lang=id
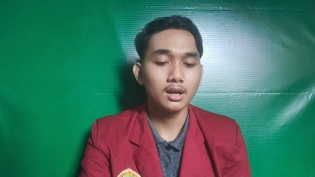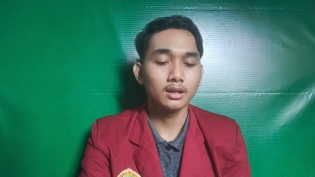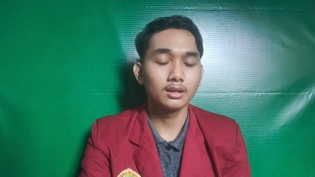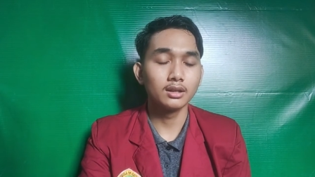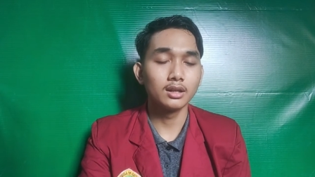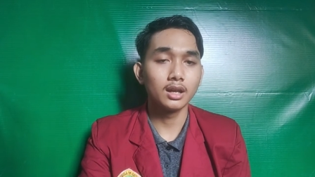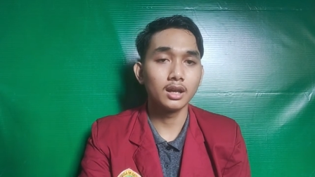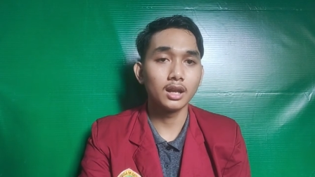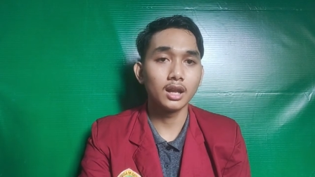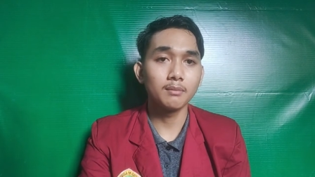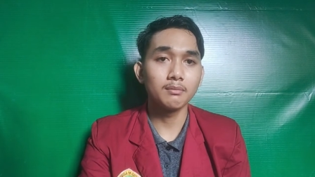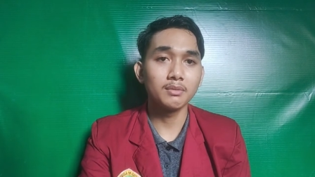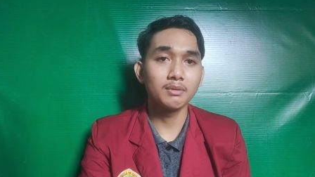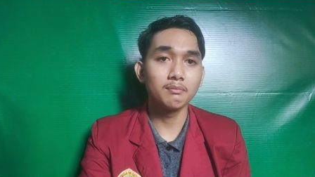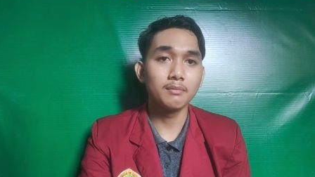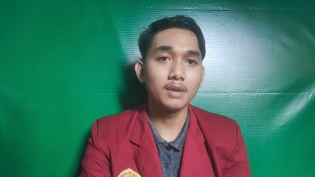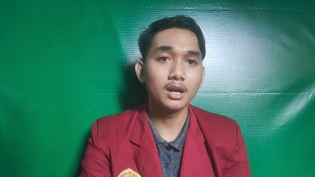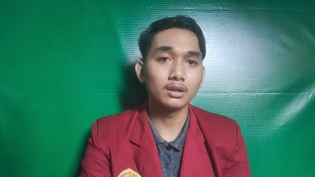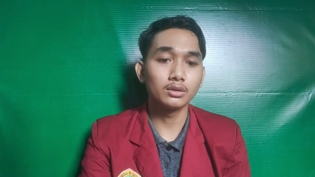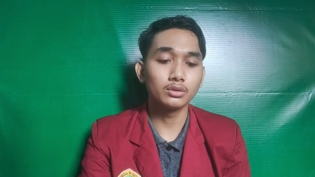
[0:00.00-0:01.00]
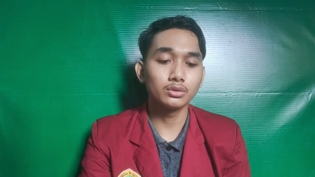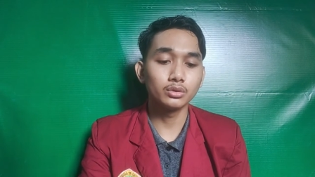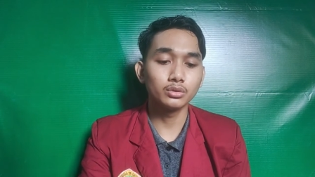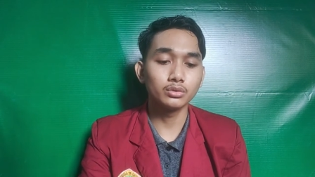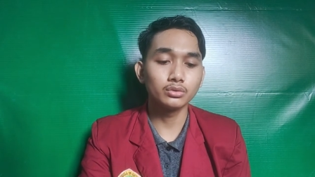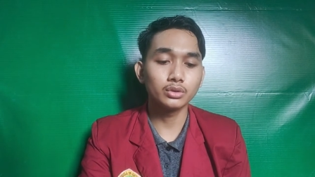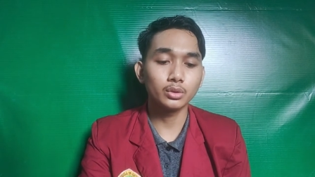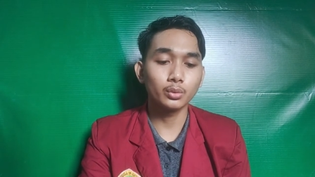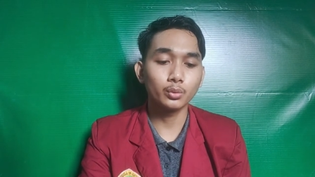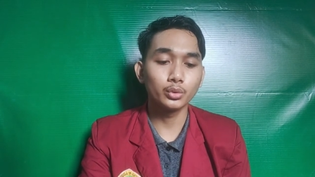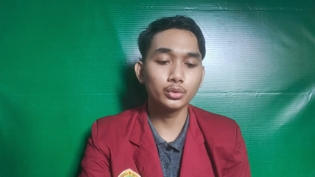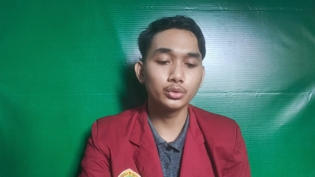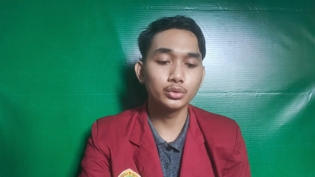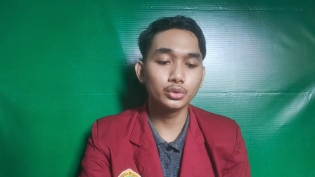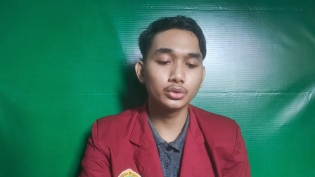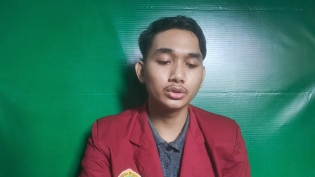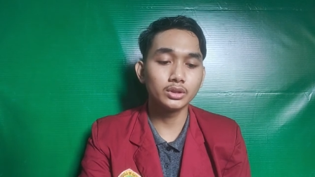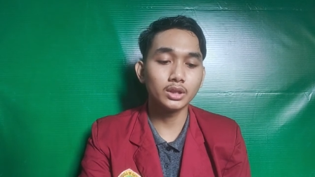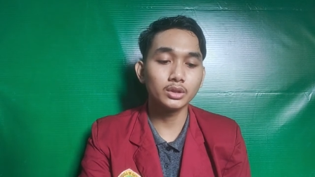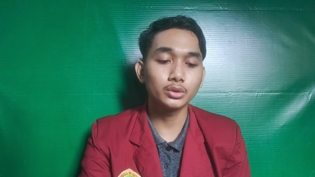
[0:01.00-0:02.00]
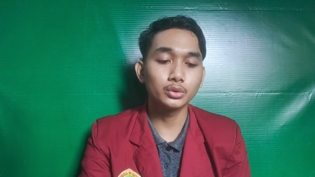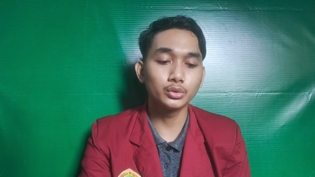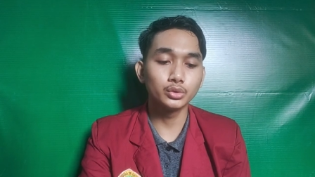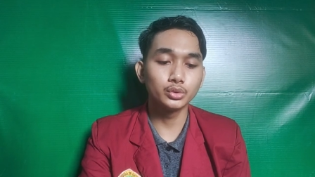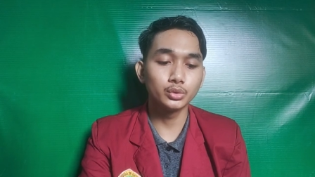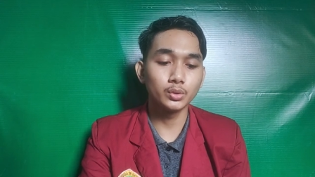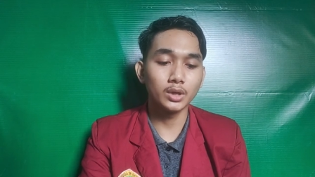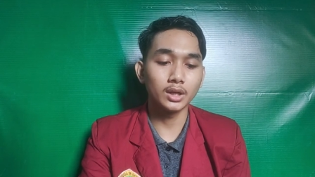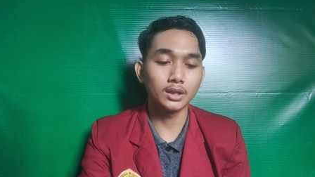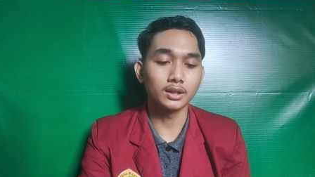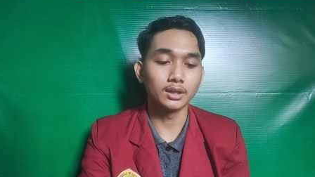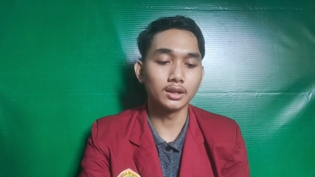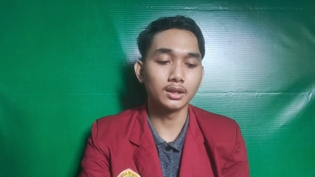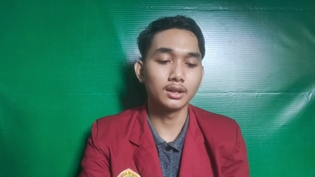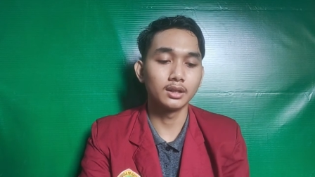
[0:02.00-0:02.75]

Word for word: dalam membantu terwujudnya tujuan.